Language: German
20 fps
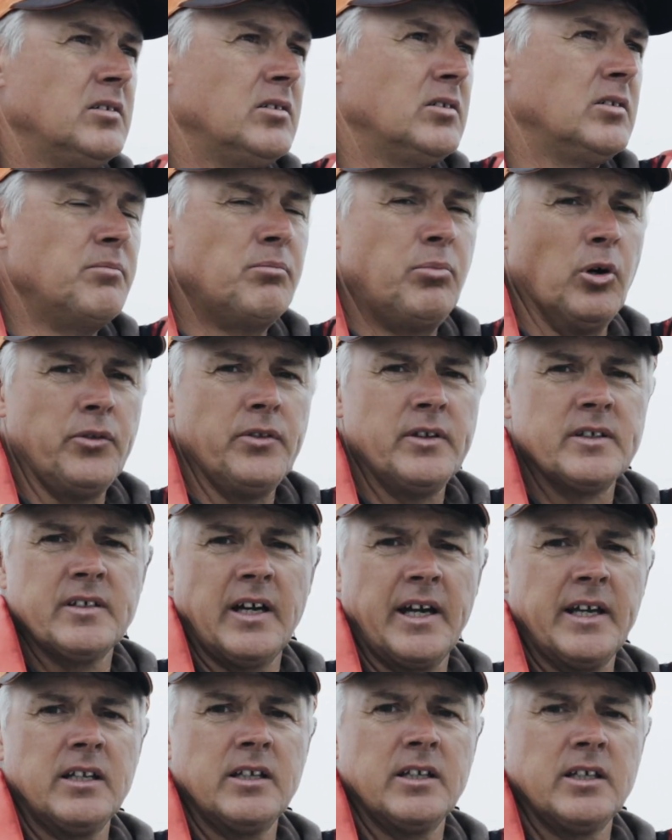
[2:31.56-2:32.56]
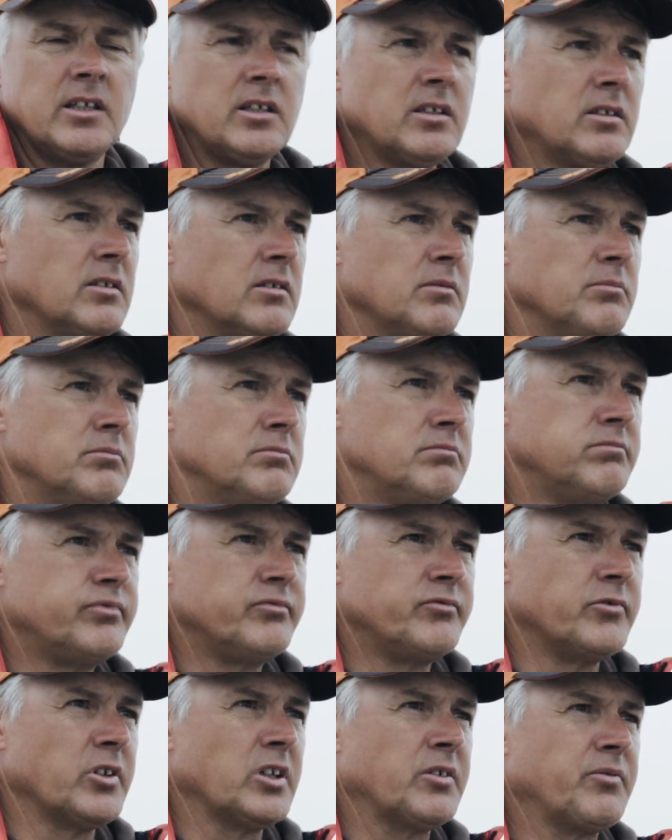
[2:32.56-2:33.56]
im Bodden ist eigentlich,
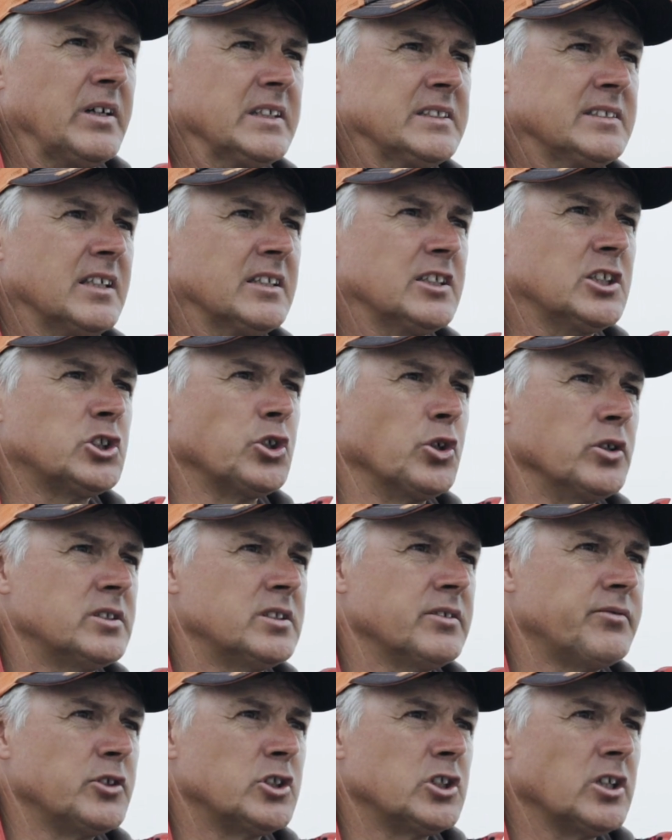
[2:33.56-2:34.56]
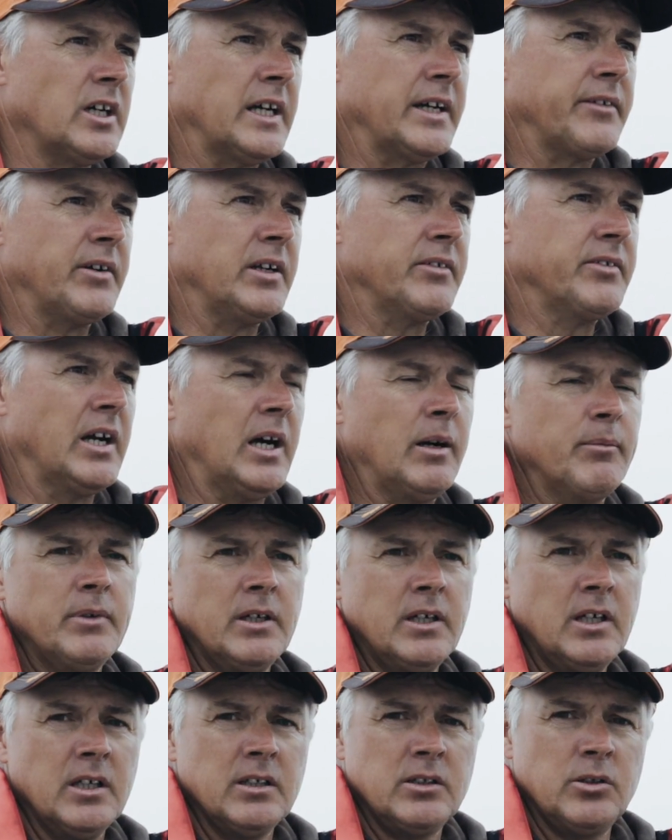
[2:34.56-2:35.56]
würde ich fast sagen, die schönste Fischerei, weil wir haben
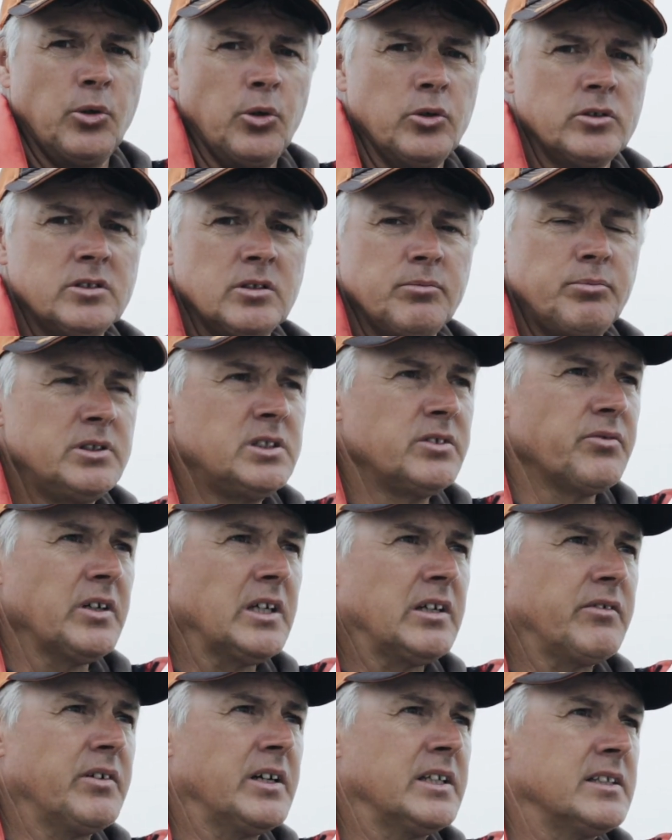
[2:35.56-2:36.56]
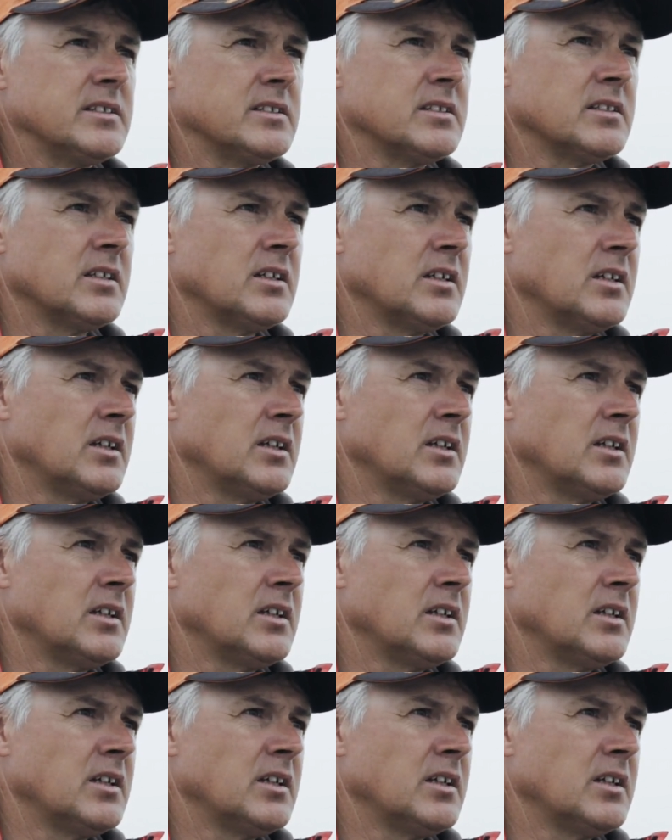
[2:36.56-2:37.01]
die höchste Bissfrequenz.